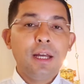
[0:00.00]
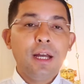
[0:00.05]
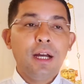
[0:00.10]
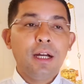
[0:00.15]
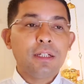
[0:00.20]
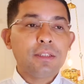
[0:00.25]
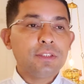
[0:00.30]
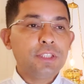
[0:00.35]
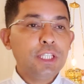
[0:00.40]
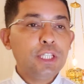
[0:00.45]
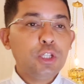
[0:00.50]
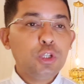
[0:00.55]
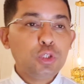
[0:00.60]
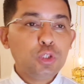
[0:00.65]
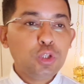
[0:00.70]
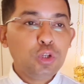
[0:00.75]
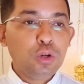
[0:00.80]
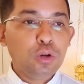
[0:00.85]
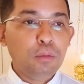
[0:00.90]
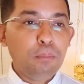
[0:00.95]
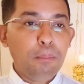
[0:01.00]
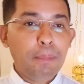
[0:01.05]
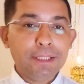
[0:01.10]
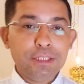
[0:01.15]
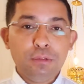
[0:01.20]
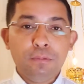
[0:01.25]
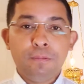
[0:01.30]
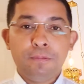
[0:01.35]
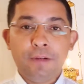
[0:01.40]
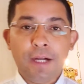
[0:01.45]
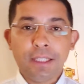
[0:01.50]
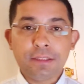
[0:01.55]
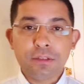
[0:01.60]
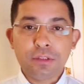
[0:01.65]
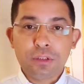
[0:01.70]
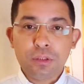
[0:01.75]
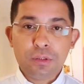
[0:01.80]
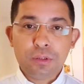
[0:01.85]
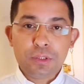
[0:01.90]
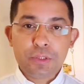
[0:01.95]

Dicono ma non fanno.